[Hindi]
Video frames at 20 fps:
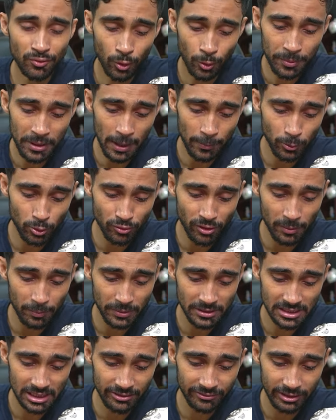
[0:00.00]
वो भी आपको
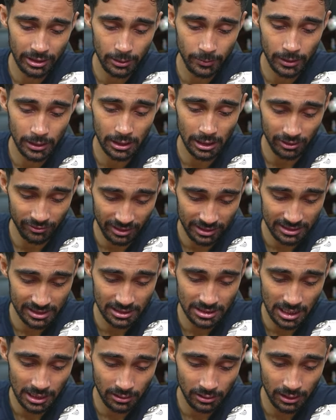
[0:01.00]
वापस से अवेलेबल करवा
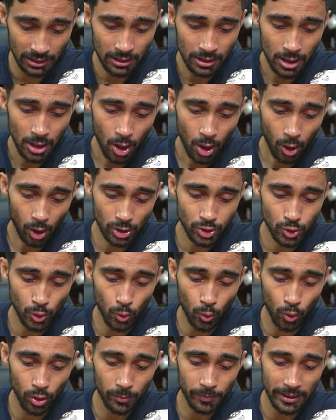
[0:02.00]
दिए जाते हैं और जो
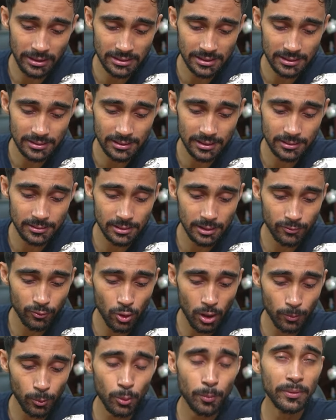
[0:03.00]
गोल्ड पास के स्किन्स हैं वो
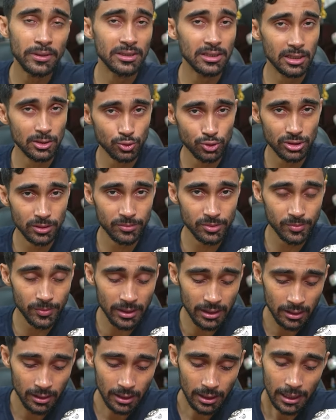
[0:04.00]
आपको पंद्रह जेम्स
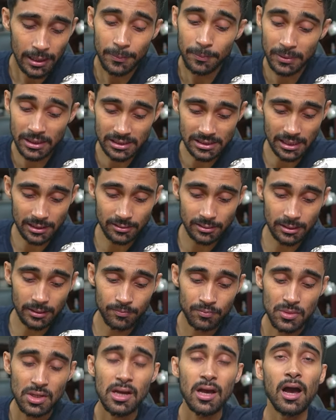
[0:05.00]
में मिल जाते हैं
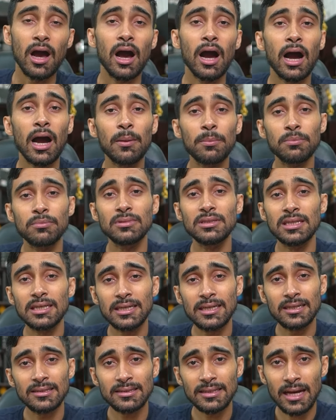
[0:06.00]
अब
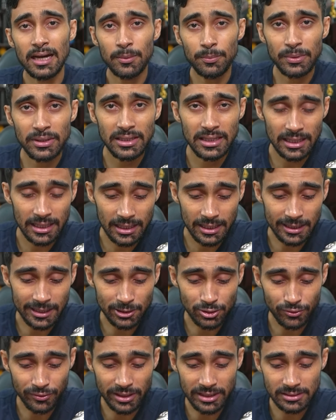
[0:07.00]
दिक्कत यहाँ पे ये यह है
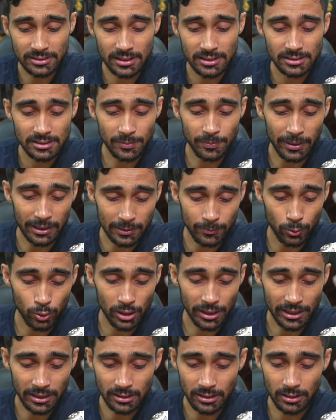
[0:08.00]
क्लैश ऑफ क्लैंस ने इससे पहले
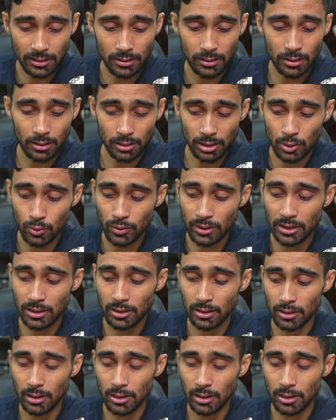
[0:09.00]
बोला है कि क्योंकि